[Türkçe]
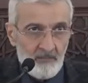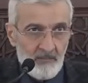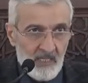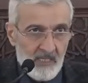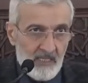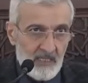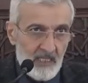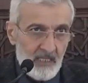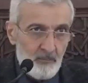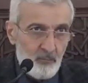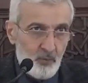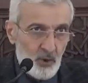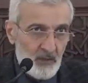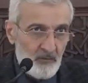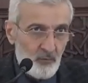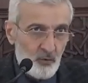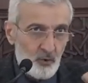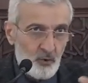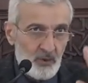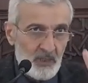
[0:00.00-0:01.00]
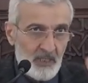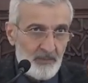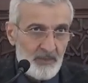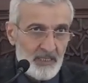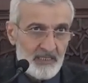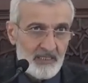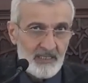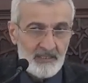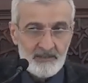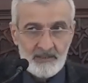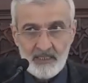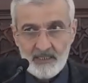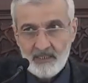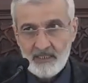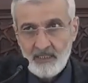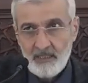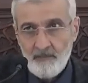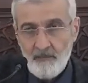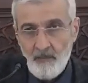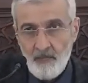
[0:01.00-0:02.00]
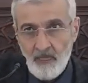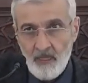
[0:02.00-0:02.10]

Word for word: mesela buna vurgu yaparken der ki,